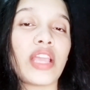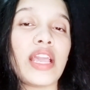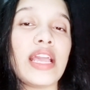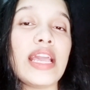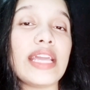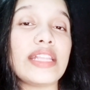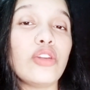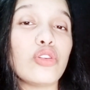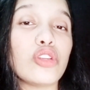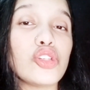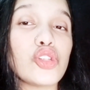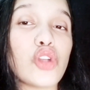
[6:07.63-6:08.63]
এতে করে
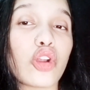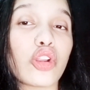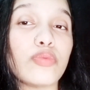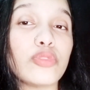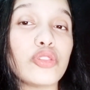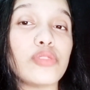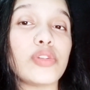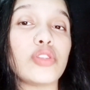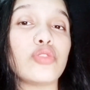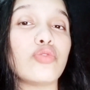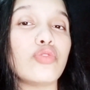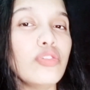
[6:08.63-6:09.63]
সংক্রামক জীবাণুগুলো
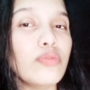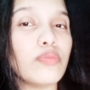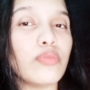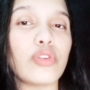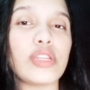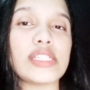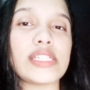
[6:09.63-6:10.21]
মরে যায়